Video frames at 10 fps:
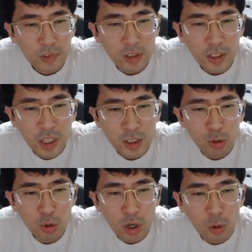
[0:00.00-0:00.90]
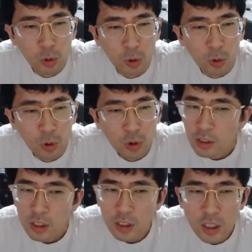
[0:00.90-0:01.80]
일단 차 진출하고
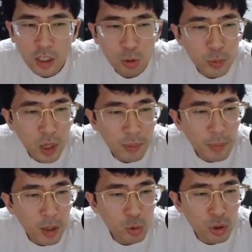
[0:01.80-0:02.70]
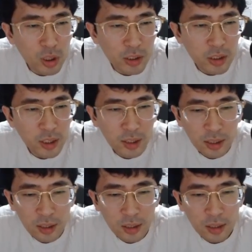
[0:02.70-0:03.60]
이 차를 좀 잡아먹을 수 있을 것
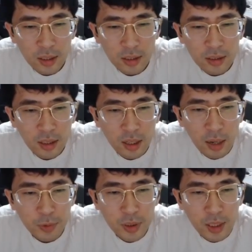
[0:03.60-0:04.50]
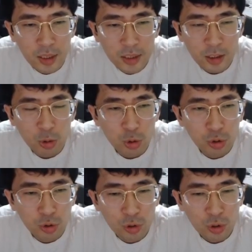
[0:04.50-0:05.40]
같은데 일단 갑시다 차
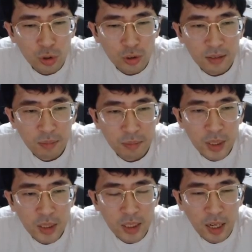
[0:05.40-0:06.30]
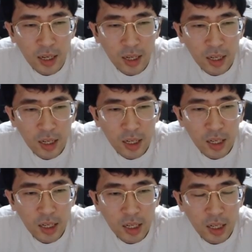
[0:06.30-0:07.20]
진출 민다
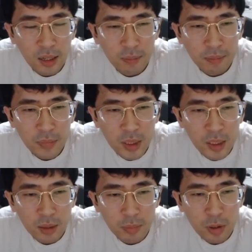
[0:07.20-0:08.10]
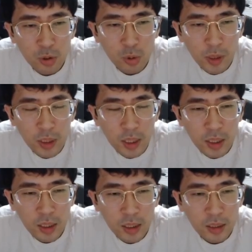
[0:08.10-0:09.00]
민다 병으로 먹나?
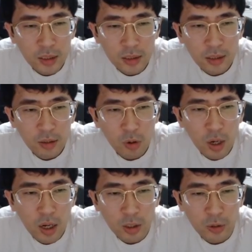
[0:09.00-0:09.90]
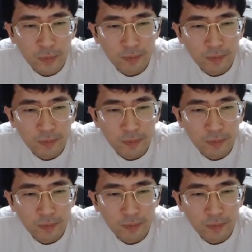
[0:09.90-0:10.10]
올라갈게요